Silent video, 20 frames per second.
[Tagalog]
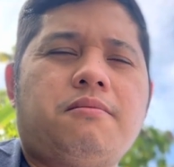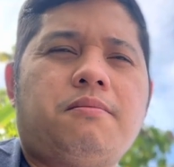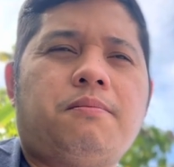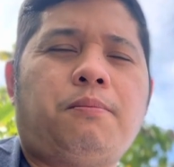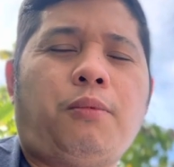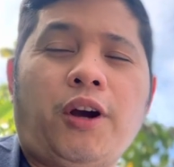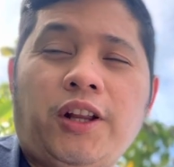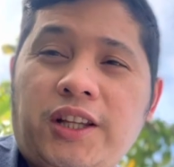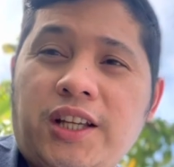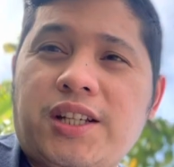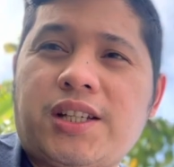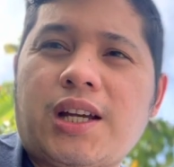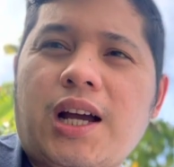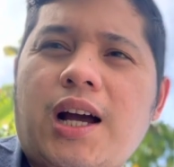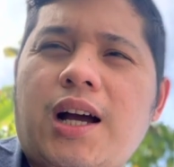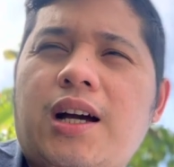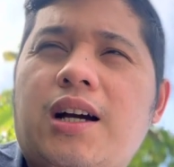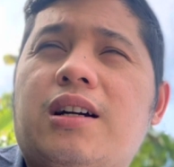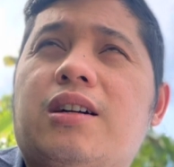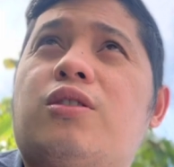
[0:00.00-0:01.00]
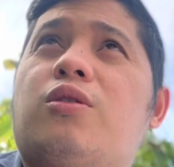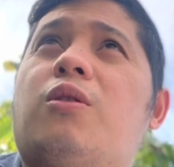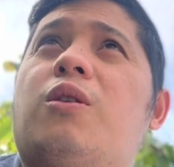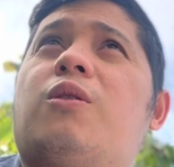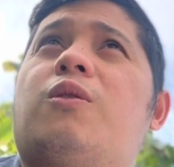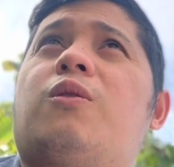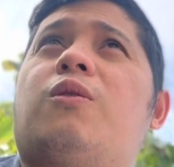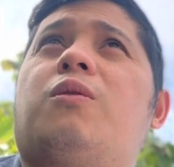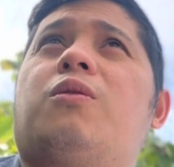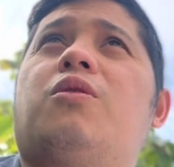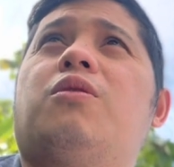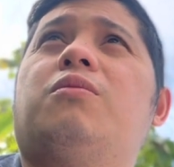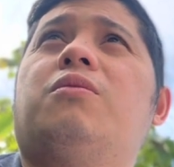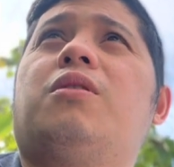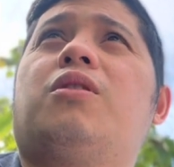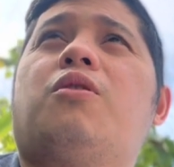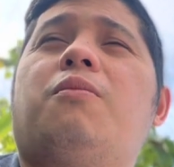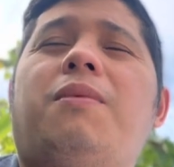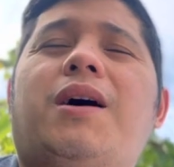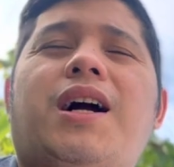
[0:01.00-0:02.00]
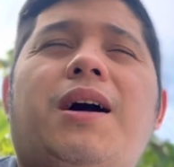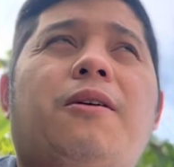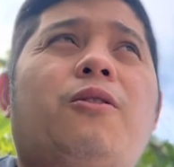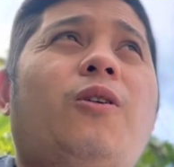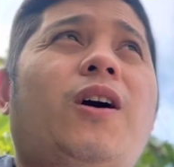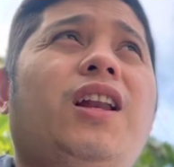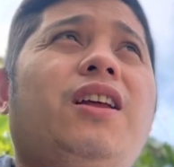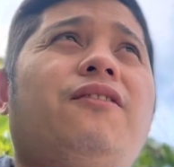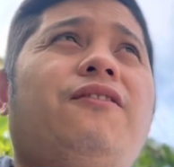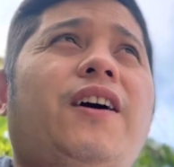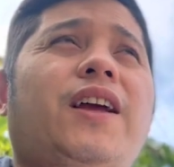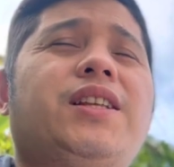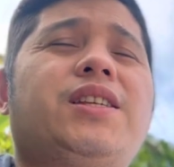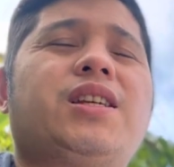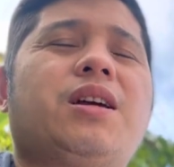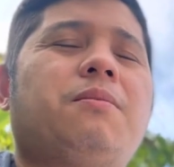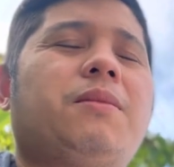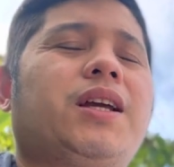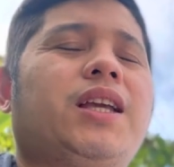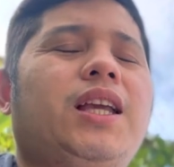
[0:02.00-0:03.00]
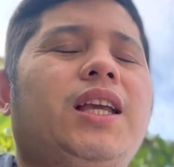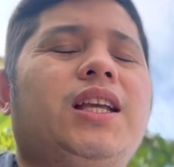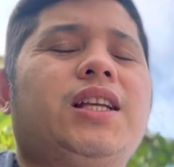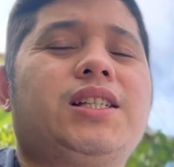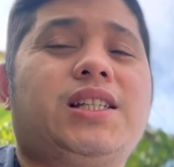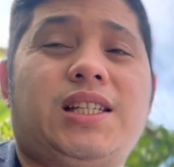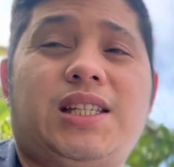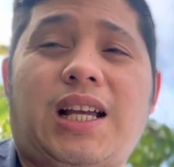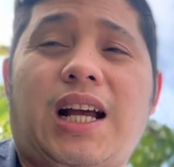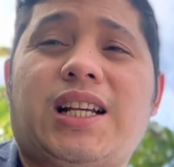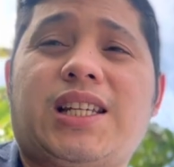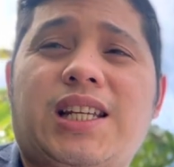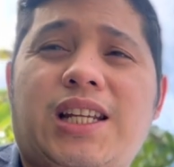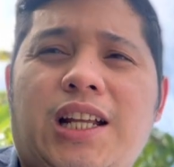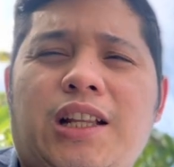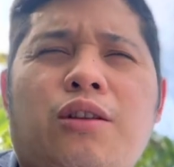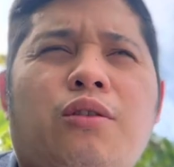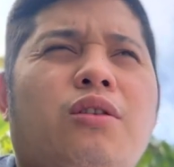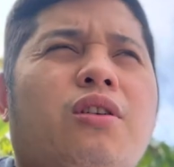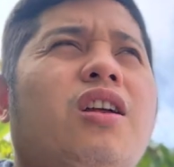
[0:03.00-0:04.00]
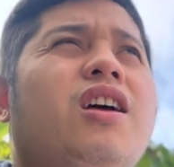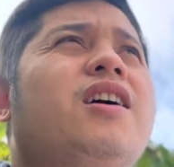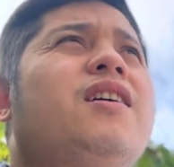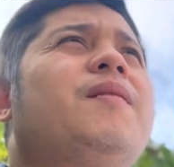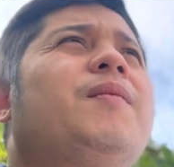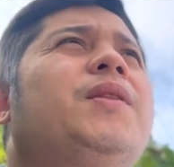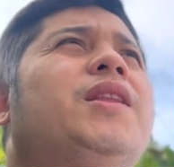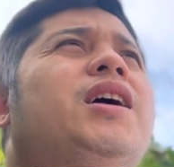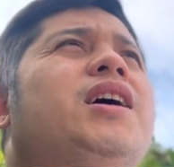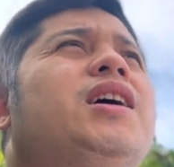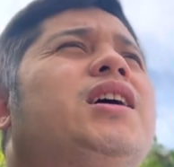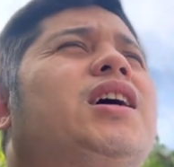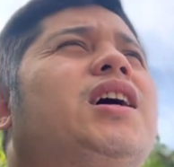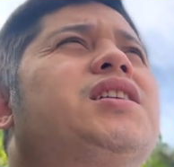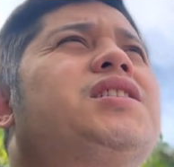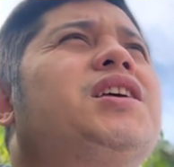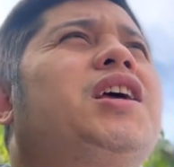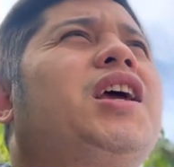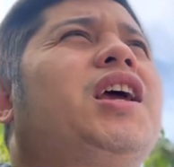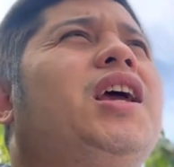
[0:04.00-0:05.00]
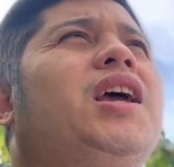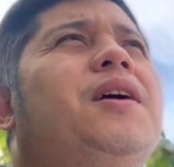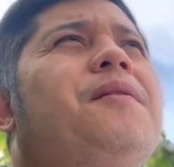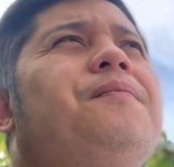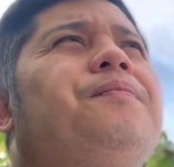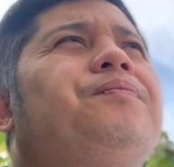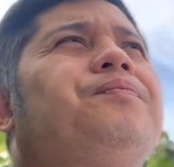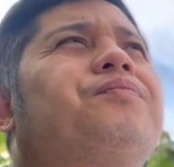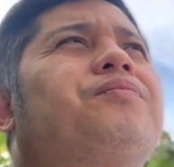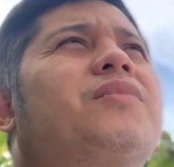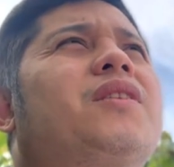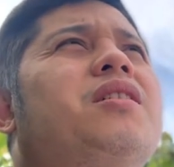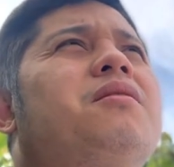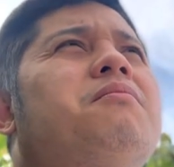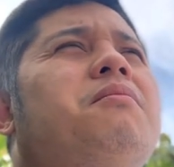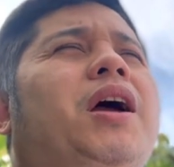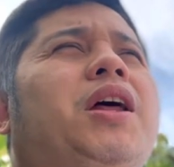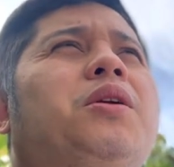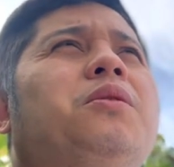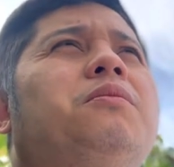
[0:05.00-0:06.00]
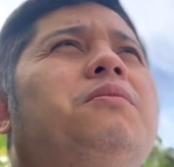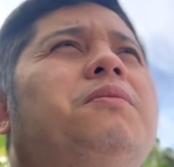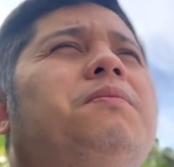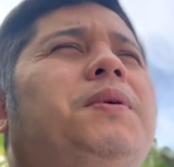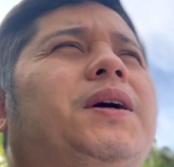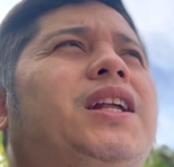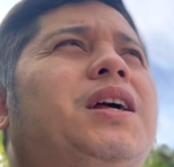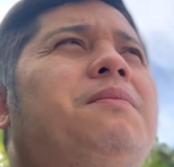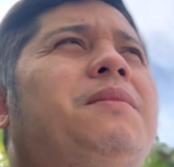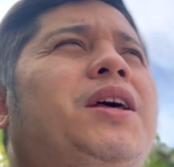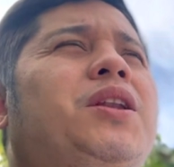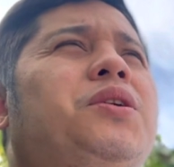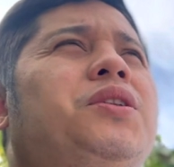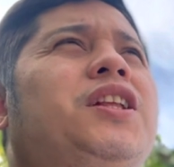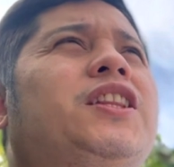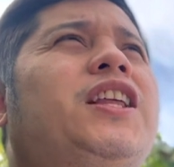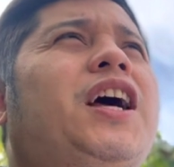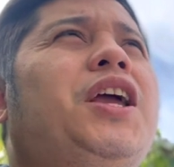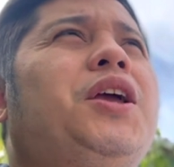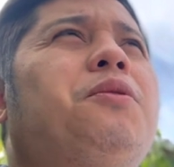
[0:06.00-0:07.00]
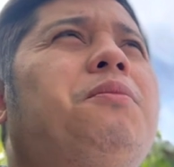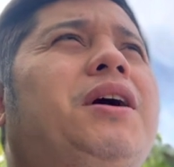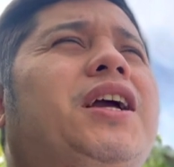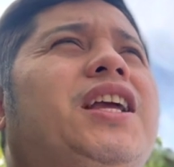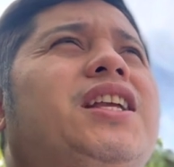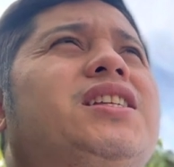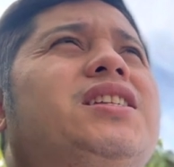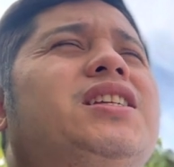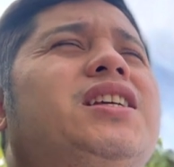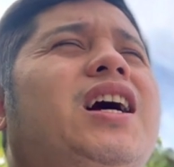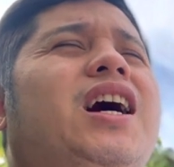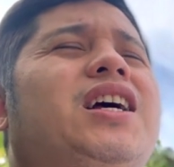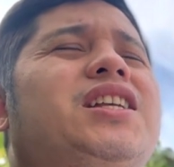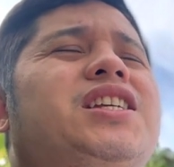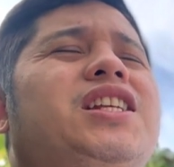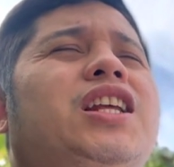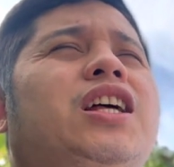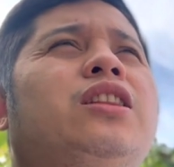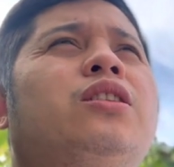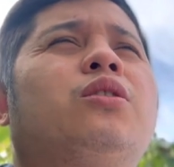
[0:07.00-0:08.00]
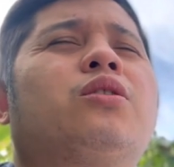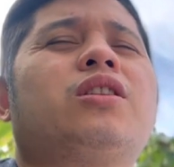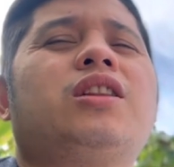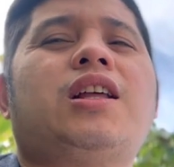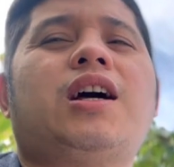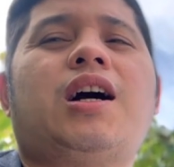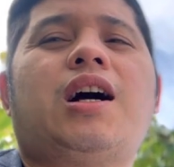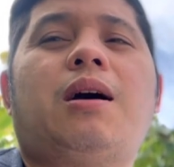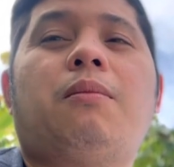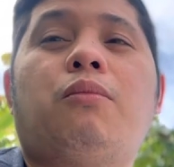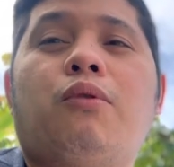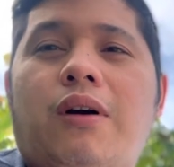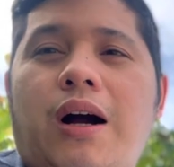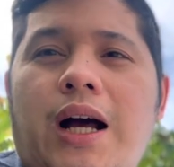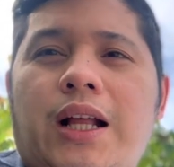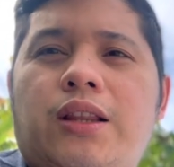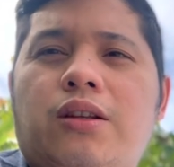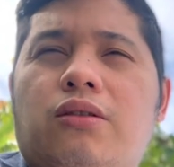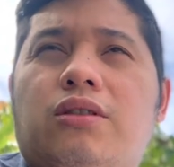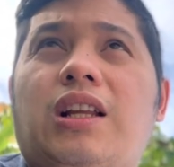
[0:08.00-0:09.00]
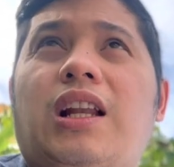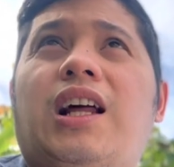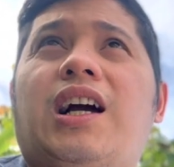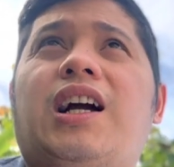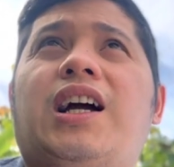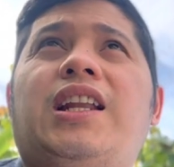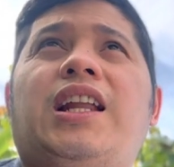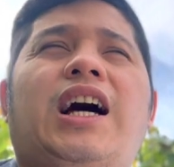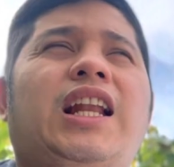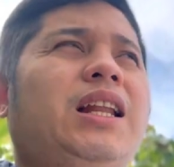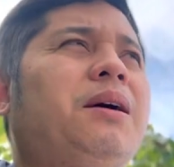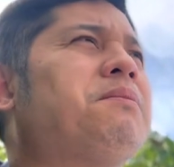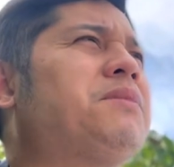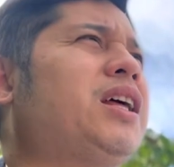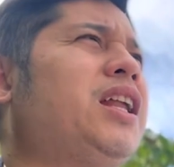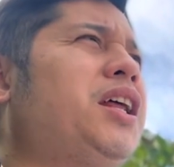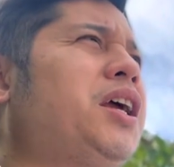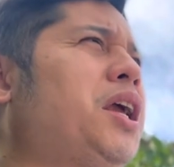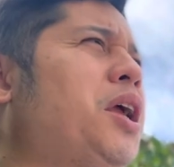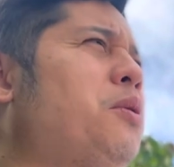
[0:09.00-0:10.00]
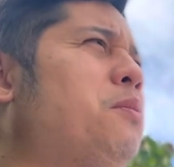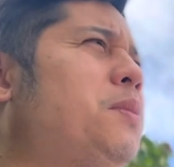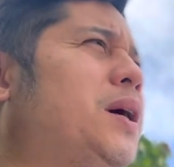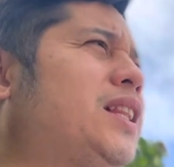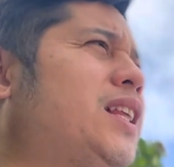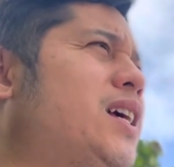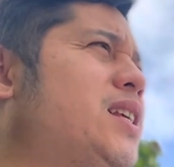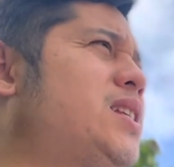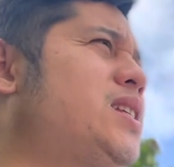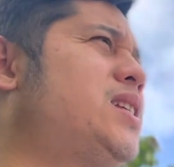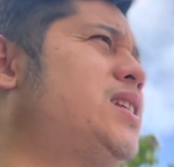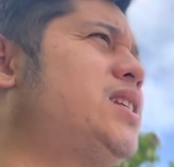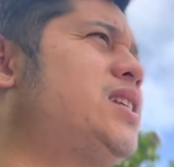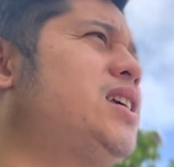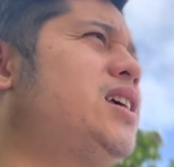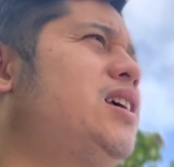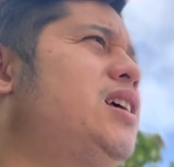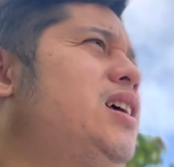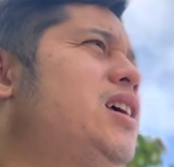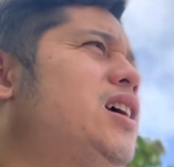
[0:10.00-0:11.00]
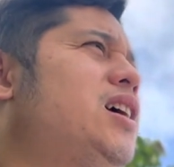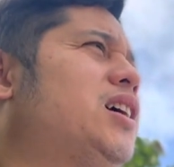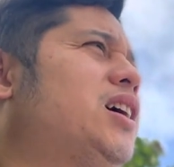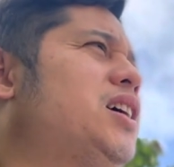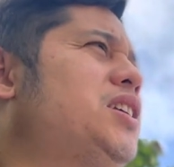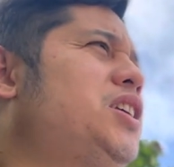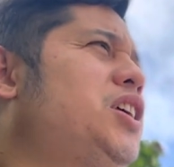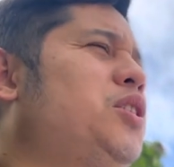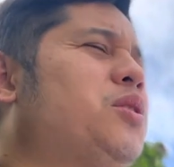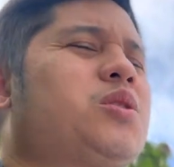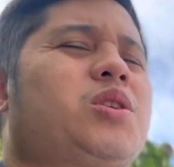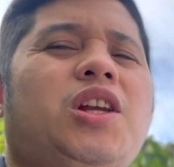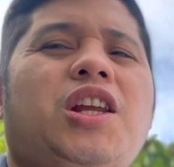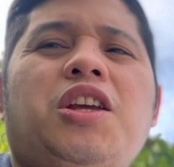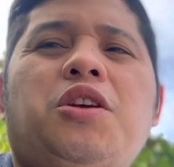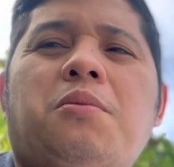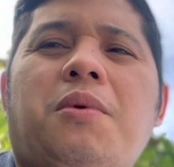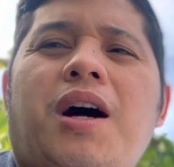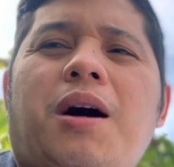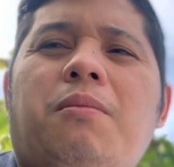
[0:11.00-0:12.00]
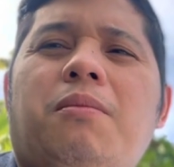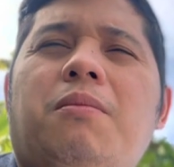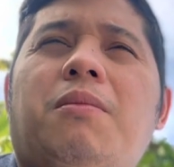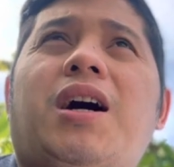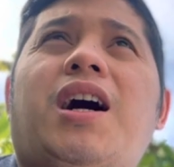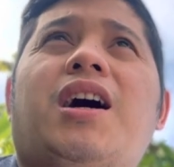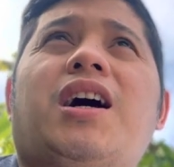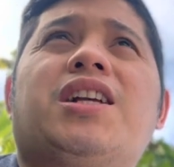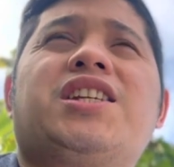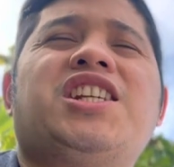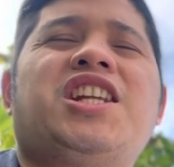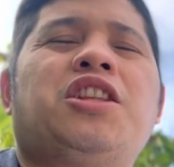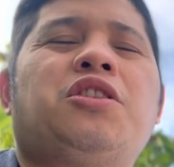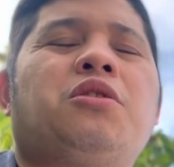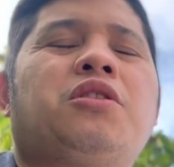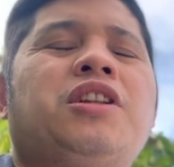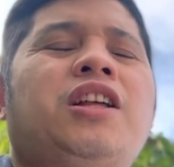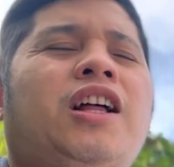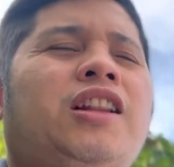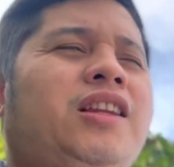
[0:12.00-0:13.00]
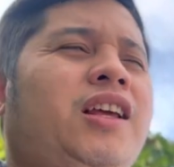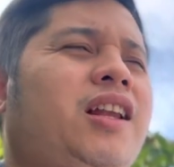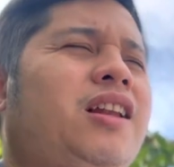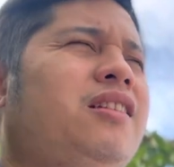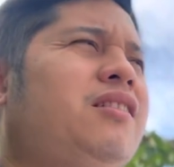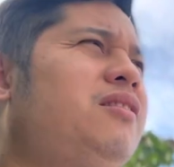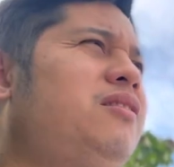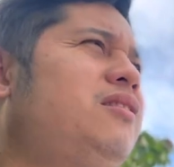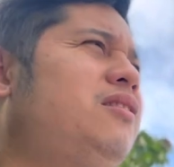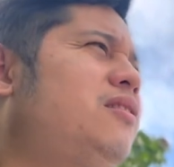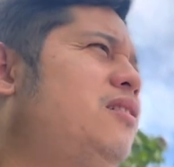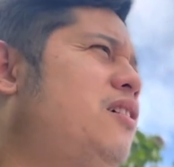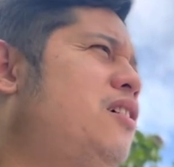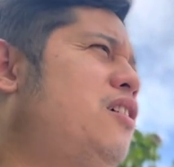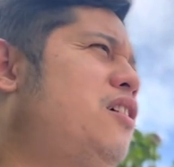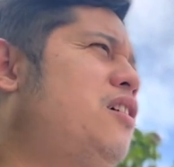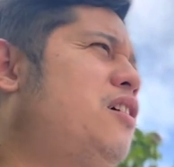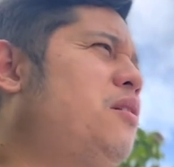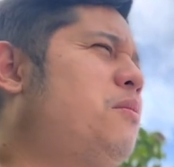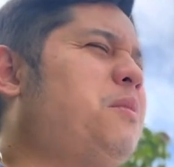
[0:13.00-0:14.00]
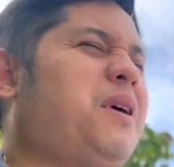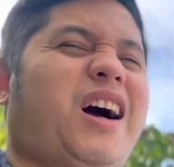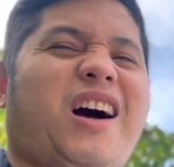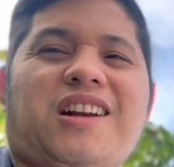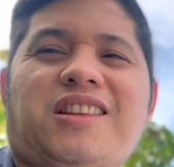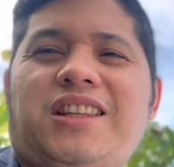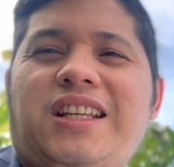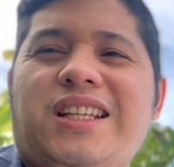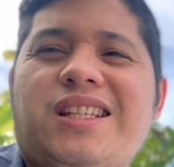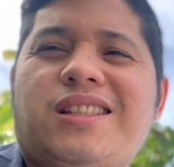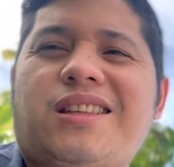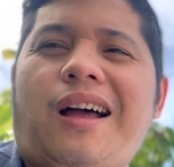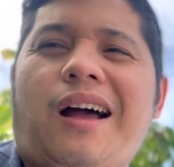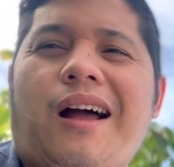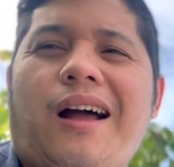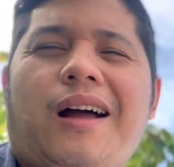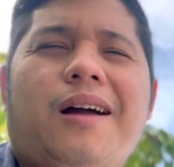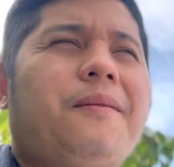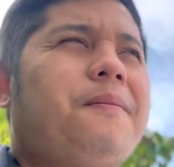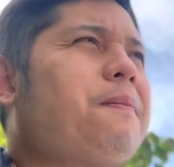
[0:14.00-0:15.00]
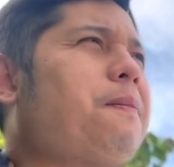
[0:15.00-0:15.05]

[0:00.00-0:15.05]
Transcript: pwede siya kung kumbaga qualified siya maging isang senador kasi mayroon para mayroon na tayong maging uh, senador na abogado talaga na alam talaga yung batas kasi usually yung mga mga senador natin mga artista